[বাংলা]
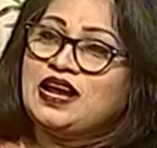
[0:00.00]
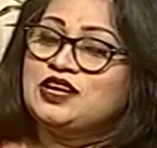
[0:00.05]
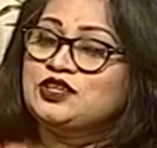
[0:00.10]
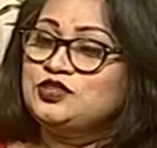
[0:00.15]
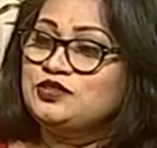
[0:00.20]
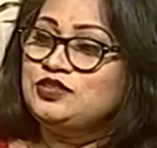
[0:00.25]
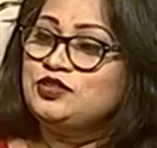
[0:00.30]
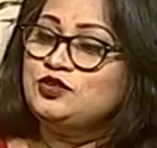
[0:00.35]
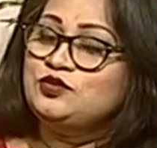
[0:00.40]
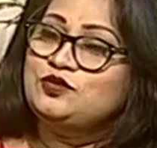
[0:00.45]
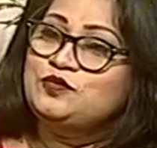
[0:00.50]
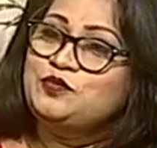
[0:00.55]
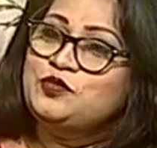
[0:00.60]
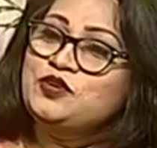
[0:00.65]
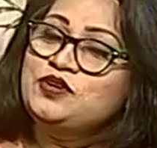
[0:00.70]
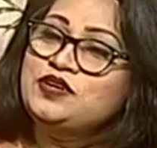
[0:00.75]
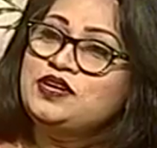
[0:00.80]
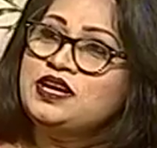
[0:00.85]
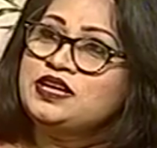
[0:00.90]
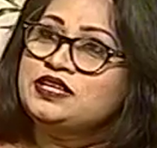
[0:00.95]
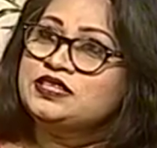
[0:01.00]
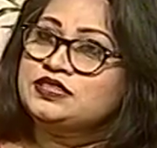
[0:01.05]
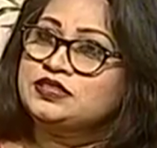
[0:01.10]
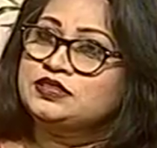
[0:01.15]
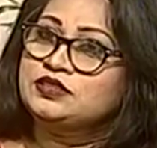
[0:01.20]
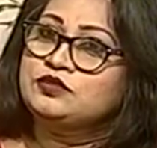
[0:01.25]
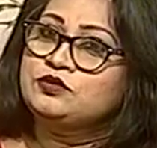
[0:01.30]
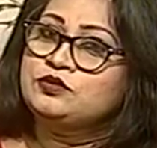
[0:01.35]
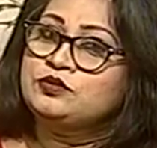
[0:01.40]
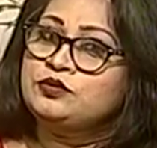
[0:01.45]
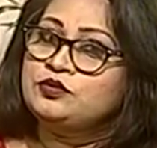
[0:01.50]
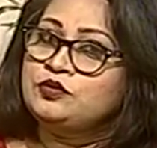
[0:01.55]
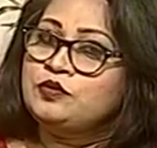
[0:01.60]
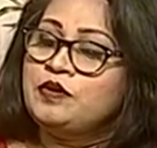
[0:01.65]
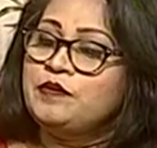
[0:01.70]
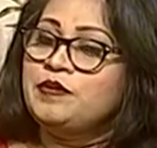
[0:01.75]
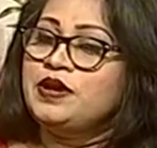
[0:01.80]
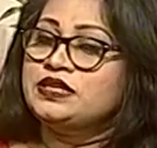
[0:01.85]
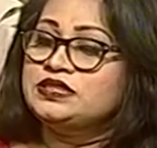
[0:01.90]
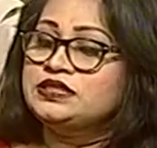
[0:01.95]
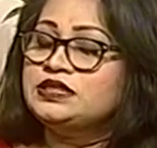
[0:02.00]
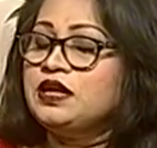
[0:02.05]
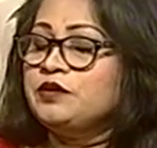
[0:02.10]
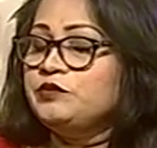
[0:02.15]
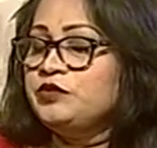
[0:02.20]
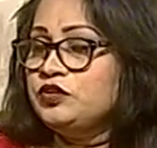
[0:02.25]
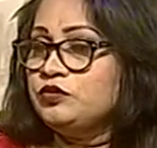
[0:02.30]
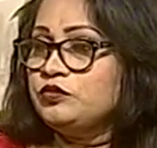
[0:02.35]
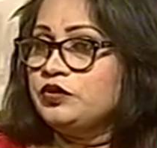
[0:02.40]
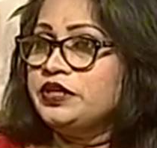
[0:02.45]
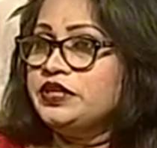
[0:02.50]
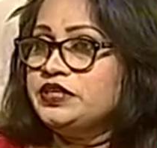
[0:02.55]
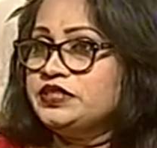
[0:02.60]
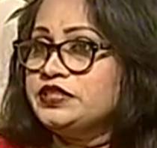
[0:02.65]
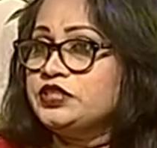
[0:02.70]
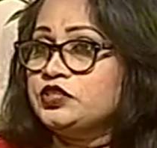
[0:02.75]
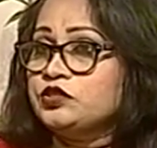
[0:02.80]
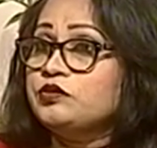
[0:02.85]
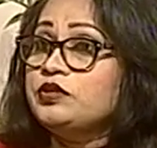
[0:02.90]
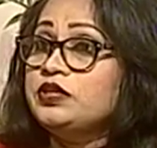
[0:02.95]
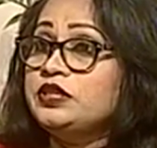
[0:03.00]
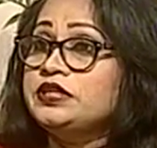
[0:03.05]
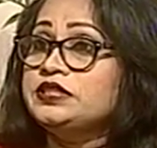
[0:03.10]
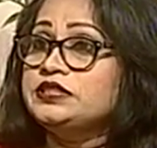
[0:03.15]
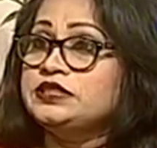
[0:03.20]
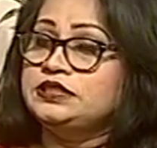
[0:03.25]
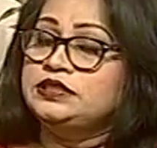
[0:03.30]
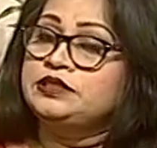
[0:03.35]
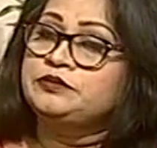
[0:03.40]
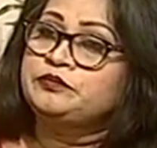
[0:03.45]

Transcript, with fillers: আসলে উপন্যাস তো ওভাবে আসে না আমি অনেক সেক্টরে লিখছি